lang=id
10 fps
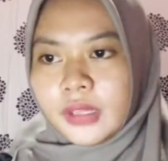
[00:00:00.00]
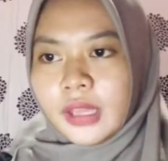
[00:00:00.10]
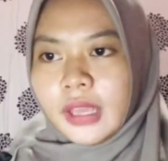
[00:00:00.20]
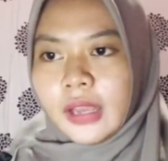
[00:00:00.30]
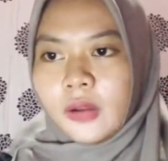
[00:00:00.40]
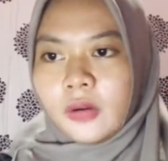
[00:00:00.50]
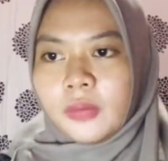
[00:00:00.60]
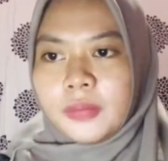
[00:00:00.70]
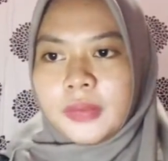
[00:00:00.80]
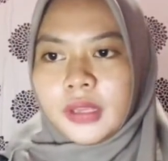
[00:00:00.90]

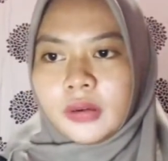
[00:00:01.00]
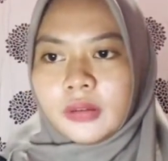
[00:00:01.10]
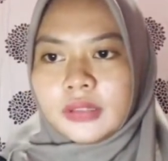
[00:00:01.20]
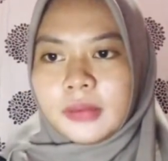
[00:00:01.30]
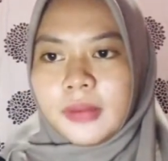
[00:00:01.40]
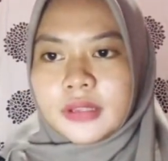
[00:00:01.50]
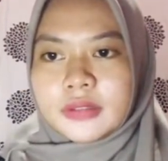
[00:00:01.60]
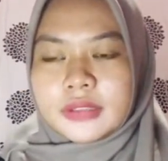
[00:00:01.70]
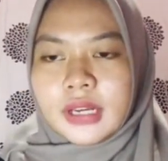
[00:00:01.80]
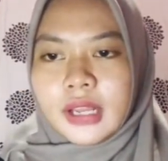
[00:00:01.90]
Ekonomi mikro
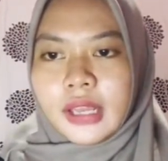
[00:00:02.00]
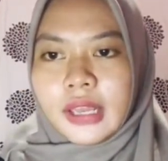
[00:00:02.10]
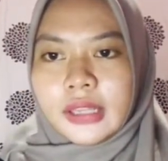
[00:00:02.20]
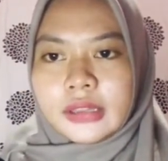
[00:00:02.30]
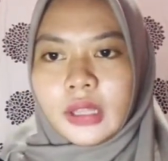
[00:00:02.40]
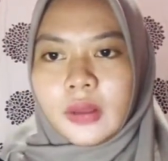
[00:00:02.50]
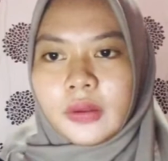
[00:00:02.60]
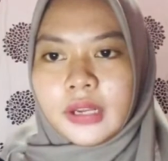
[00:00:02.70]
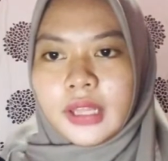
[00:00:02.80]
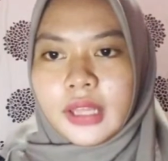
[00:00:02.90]
termasuk serangkaian
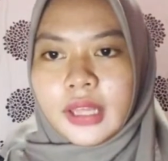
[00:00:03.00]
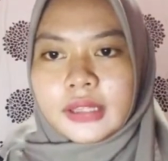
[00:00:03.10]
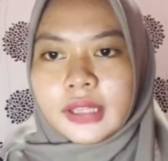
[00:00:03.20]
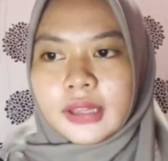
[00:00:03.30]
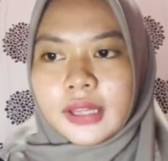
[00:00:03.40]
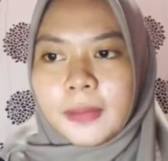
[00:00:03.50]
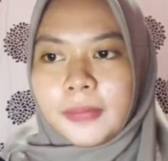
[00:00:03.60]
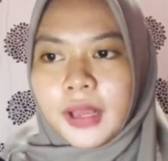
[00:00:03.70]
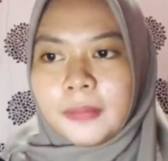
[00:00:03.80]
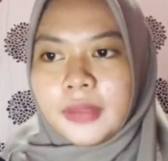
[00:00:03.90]
teori tentang
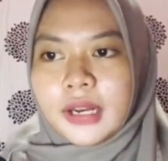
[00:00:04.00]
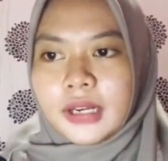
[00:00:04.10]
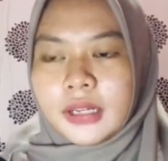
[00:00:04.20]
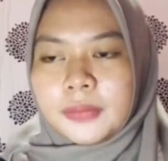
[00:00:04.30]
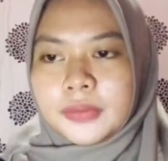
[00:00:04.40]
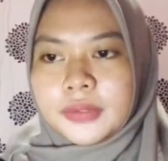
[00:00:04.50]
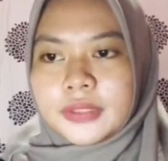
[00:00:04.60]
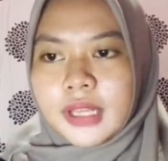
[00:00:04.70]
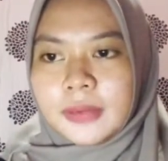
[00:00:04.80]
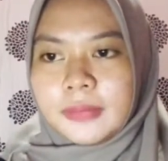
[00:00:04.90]
pengambilan
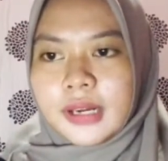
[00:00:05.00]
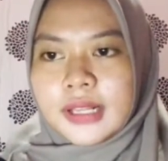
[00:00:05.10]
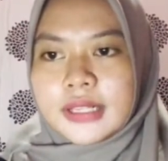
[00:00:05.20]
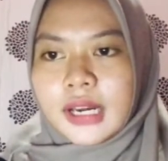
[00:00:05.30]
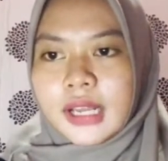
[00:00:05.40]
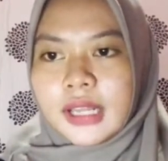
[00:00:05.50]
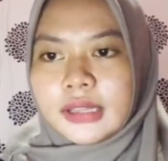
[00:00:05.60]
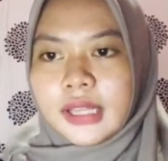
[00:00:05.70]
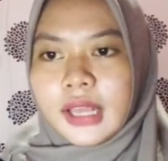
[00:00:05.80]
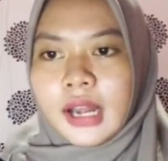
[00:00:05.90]
keputusan
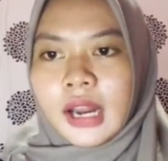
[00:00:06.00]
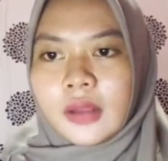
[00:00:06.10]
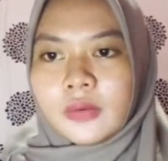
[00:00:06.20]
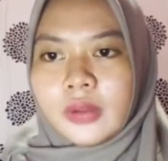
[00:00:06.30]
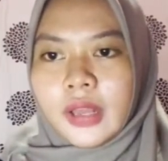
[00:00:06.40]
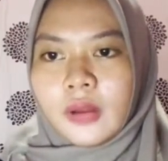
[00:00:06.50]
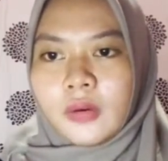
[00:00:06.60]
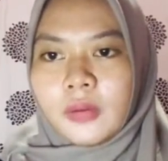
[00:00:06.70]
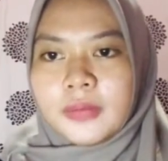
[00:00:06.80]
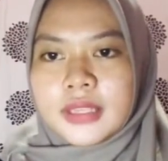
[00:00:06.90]
berdasarkan tingkah laku
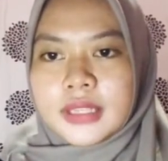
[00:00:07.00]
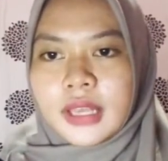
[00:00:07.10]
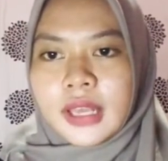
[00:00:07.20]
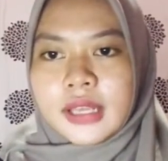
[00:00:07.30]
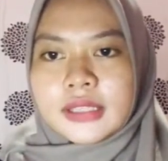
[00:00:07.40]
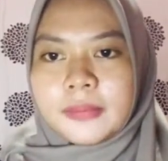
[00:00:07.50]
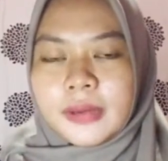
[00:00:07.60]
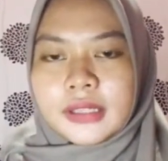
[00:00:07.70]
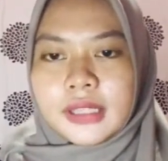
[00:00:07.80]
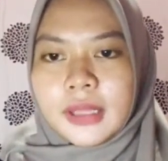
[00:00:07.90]
ekonomis
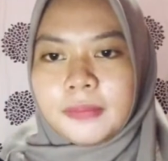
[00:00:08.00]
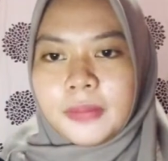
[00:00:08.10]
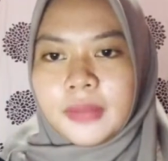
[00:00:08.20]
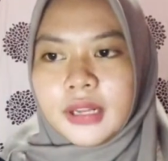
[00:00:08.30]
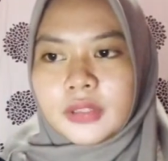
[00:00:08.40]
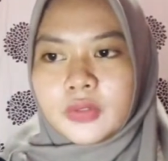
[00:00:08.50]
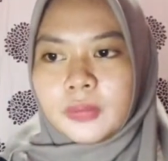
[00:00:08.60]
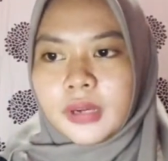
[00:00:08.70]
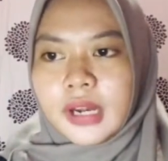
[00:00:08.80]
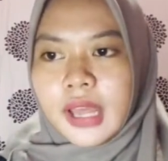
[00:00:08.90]
seperti pemilik
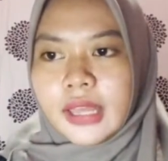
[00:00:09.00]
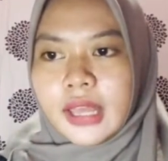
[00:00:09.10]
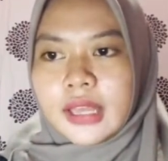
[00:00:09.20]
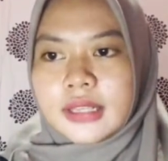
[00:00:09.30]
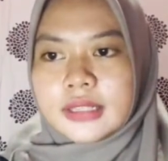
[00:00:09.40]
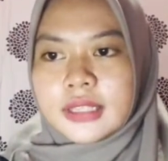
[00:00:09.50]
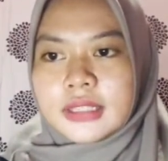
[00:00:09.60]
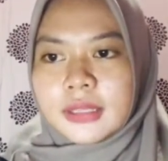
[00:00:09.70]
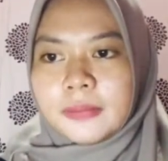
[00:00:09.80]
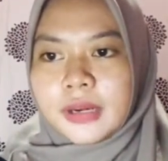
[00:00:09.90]
sumber daya,
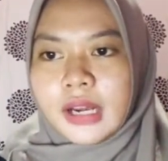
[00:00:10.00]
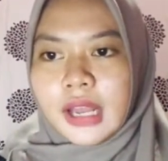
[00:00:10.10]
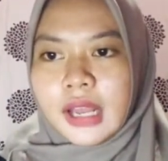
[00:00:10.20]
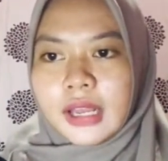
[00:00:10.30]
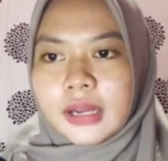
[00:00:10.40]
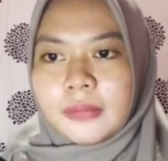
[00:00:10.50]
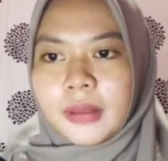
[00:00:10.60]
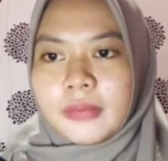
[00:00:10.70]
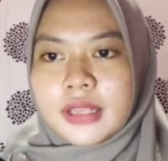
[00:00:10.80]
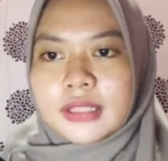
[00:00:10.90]
sistem perdagangan
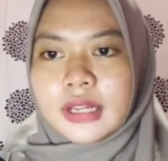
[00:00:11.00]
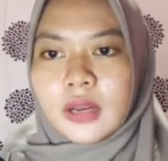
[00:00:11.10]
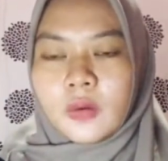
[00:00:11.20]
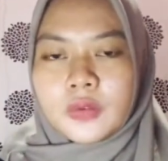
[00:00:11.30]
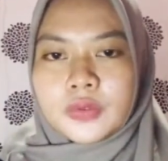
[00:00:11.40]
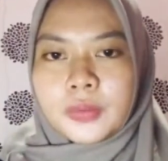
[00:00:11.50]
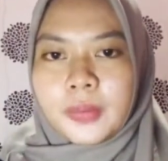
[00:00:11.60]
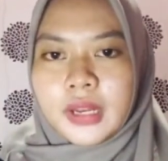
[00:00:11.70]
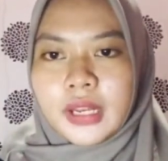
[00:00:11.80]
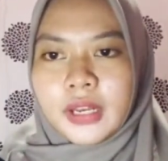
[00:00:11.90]
bebas, dan
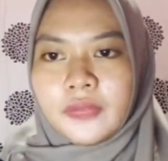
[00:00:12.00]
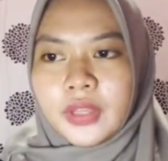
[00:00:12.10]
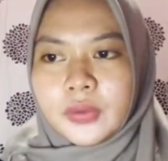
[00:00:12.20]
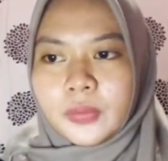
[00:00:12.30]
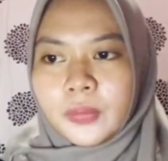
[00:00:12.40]
konsumen individu.